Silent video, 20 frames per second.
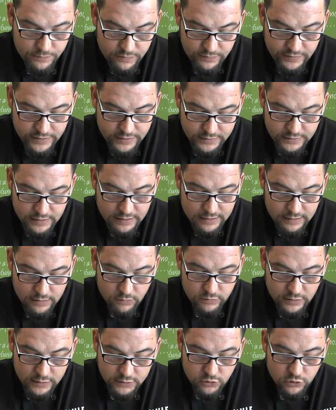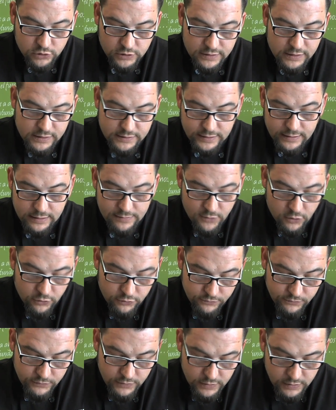de pimienta, unas cortezas de
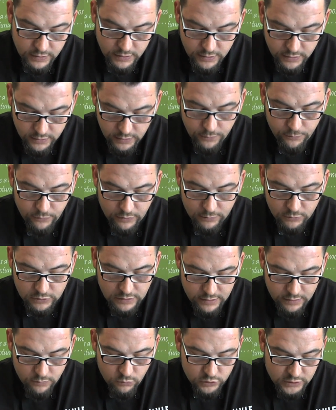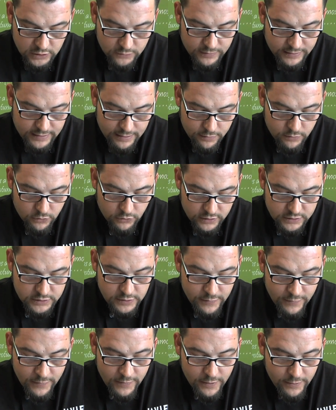limón. Y podemos hacer muchas
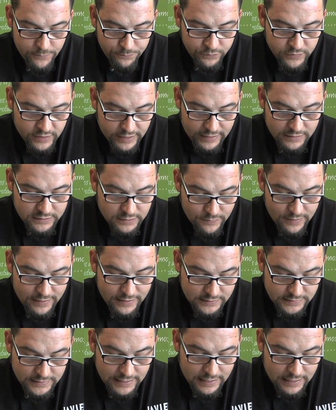variaciones. El tema de